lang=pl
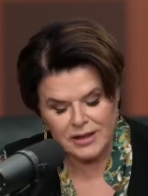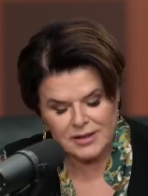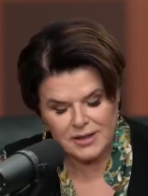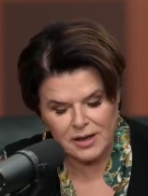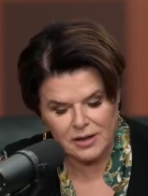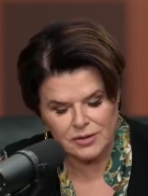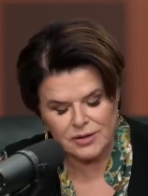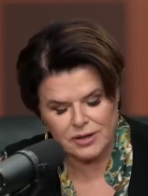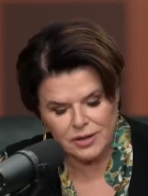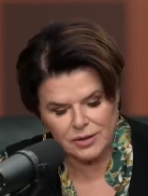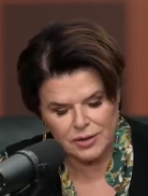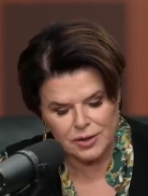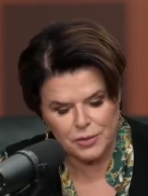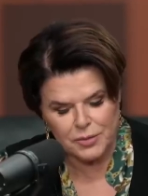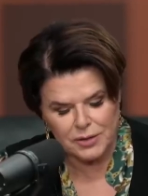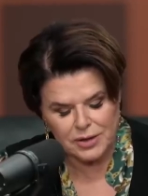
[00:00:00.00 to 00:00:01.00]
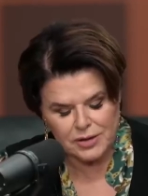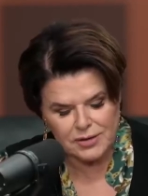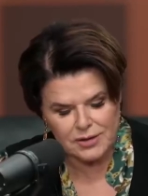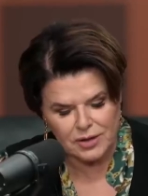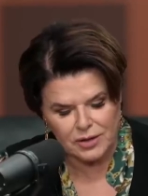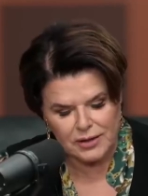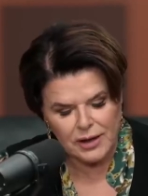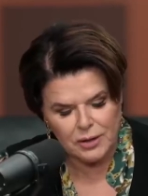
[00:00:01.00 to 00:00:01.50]
wracając do liczby
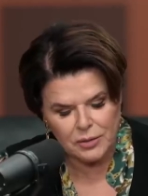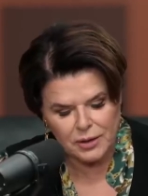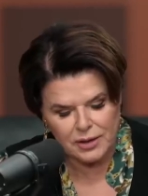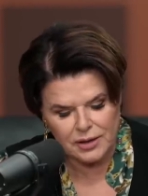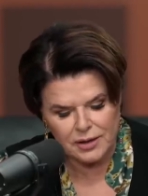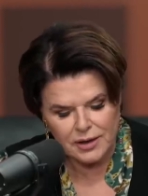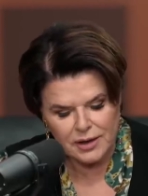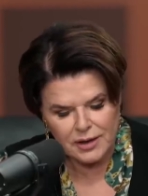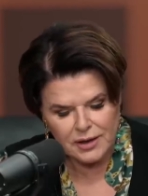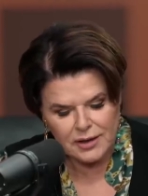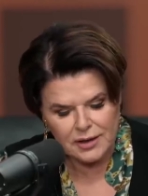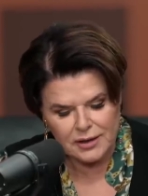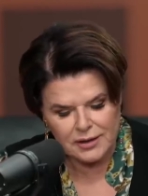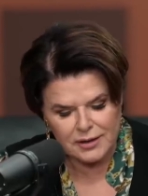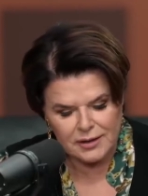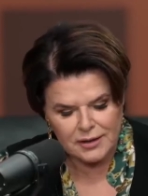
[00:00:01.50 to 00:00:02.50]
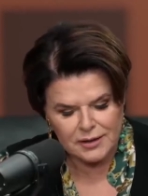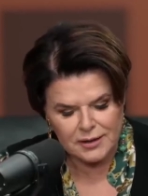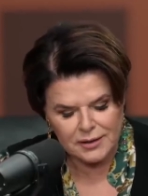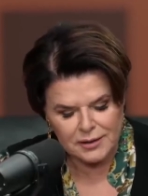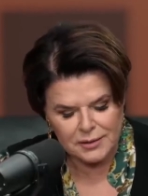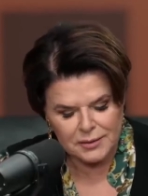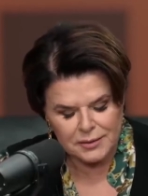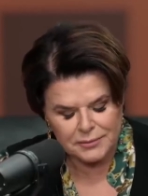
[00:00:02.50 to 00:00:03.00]
doskonałej,
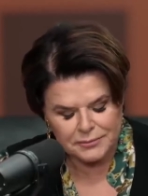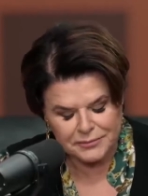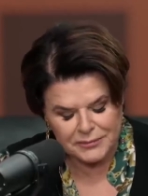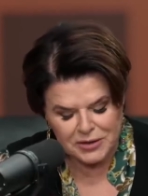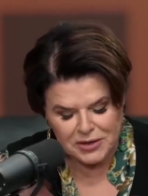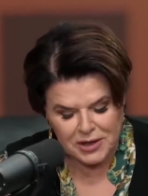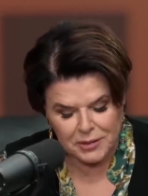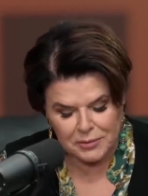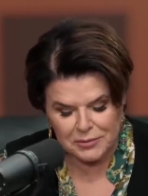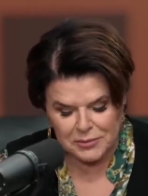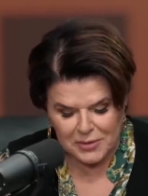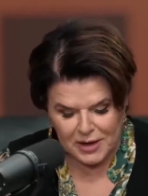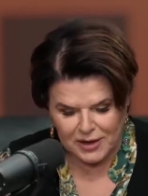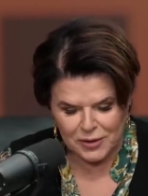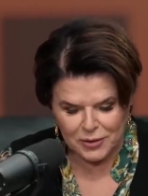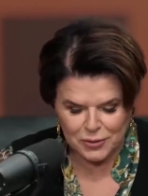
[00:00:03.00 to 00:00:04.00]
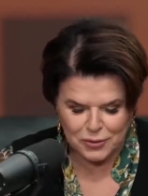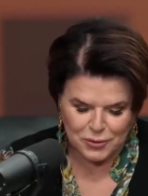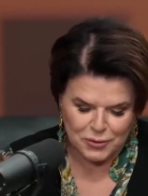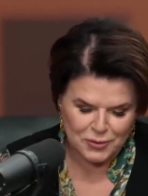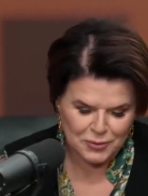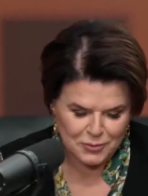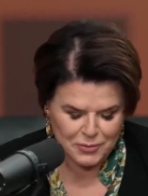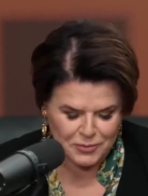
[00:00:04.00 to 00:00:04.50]
e, chciałabym
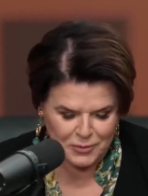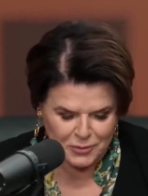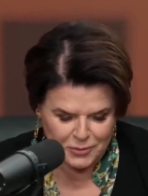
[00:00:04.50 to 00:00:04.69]
jakoś, e,